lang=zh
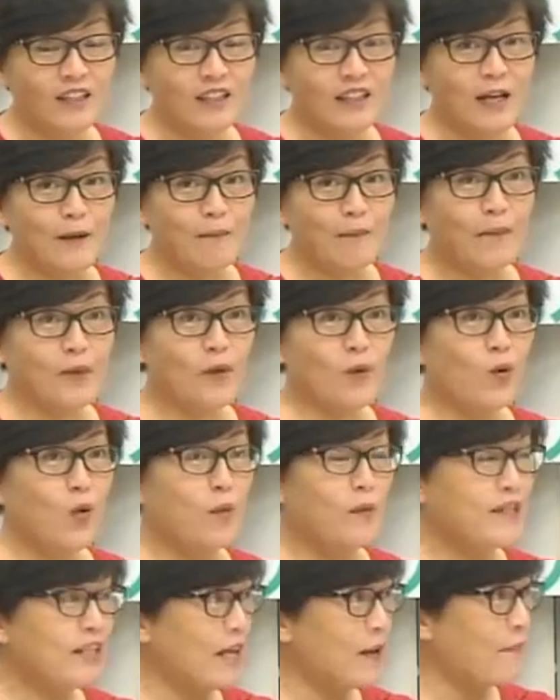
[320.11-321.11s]
那。
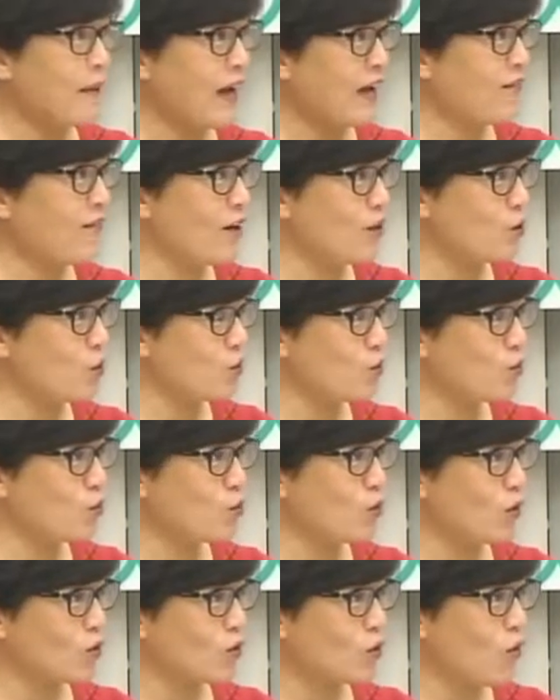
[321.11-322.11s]
我们现在排放速
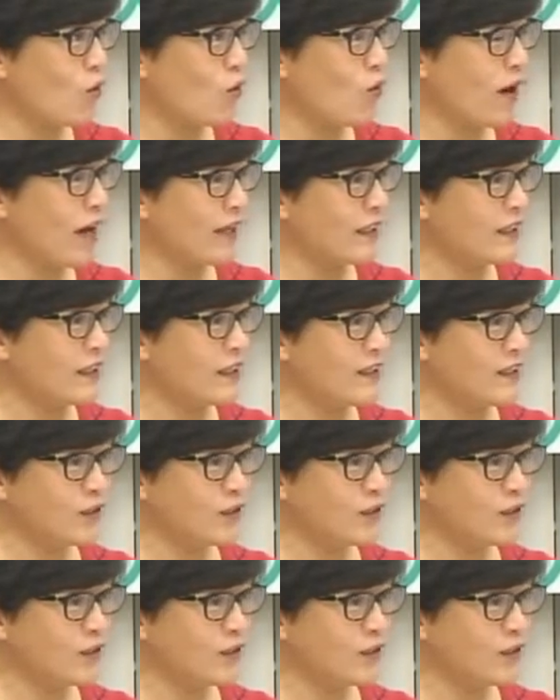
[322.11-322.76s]
度有多快呢？